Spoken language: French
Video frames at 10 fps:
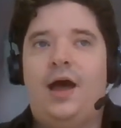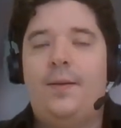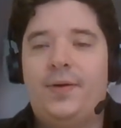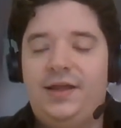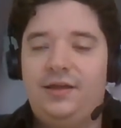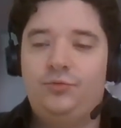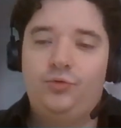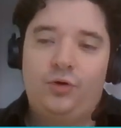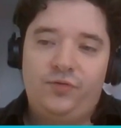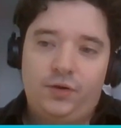Après, il y a
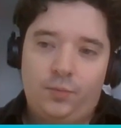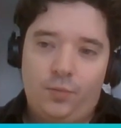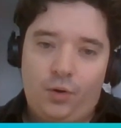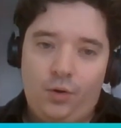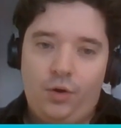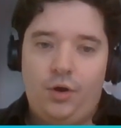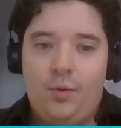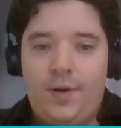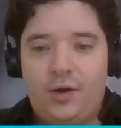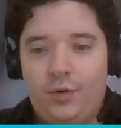tout l'environnement
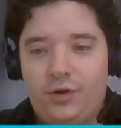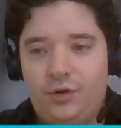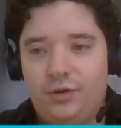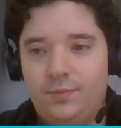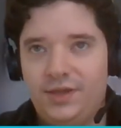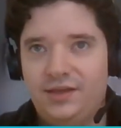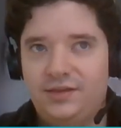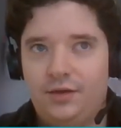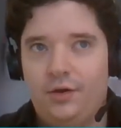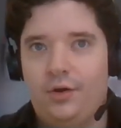euh,
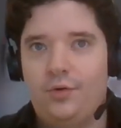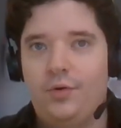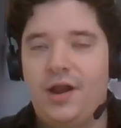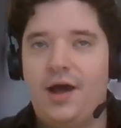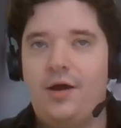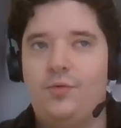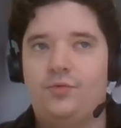macroéconomique euh, où là,